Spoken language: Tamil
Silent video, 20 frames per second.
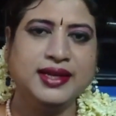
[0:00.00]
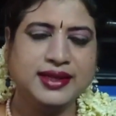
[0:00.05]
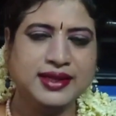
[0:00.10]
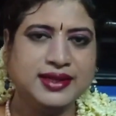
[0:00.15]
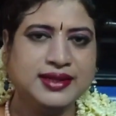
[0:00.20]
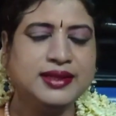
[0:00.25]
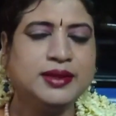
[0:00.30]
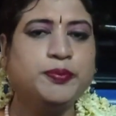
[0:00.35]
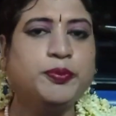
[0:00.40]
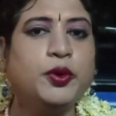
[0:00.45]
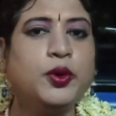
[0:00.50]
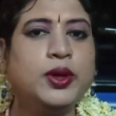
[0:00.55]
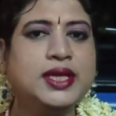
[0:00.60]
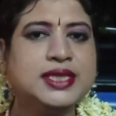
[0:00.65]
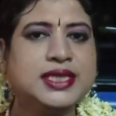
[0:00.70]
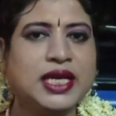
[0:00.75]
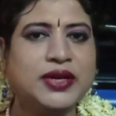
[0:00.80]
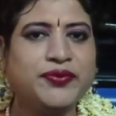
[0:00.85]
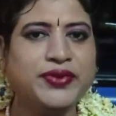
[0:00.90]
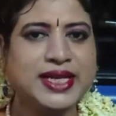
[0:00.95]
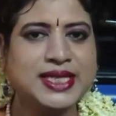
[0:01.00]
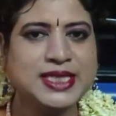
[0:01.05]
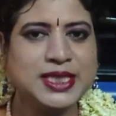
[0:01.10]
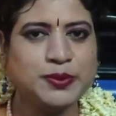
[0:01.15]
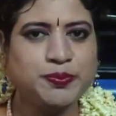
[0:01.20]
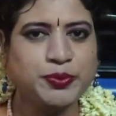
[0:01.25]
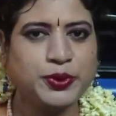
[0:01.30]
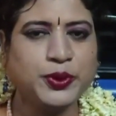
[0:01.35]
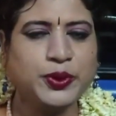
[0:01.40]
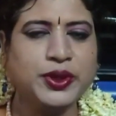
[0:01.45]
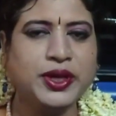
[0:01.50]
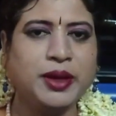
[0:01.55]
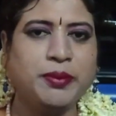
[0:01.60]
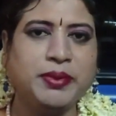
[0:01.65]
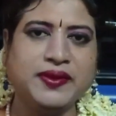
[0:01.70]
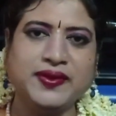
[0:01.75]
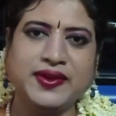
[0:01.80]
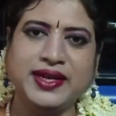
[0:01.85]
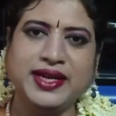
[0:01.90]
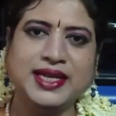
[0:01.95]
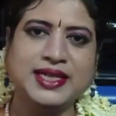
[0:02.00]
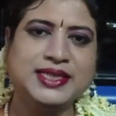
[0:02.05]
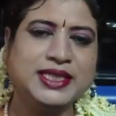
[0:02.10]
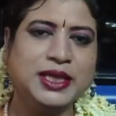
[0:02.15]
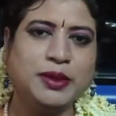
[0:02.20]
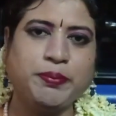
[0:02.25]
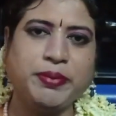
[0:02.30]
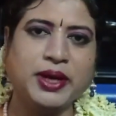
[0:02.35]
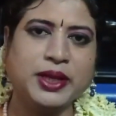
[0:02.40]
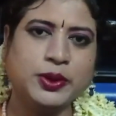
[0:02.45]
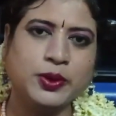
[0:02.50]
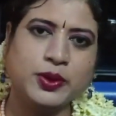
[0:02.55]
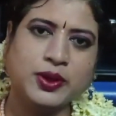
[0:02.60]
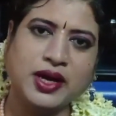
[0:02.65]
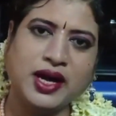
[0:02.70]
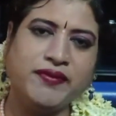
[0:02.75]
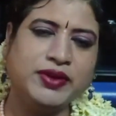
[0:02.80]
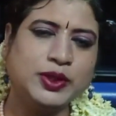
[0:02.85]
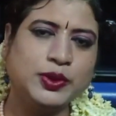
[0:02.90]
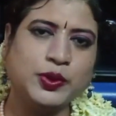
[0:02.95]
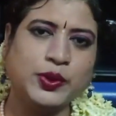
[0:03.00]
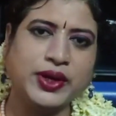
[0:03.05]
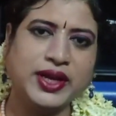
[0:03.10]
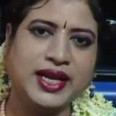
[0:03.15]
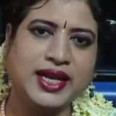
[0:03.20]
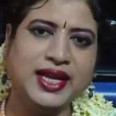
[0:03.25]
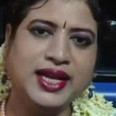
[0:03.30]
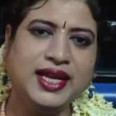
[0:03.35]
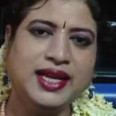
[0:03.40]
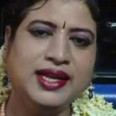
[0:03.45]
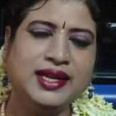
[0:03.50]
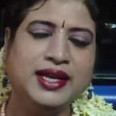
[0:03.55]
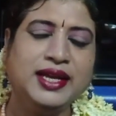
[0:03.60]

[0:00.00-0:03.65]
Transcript: இருந்து போலீஸ் அட்வகசி ப்ரோக்ராம் அந்த நிகழ்ச்சியை பார்த்தோம் காவல்துறையில்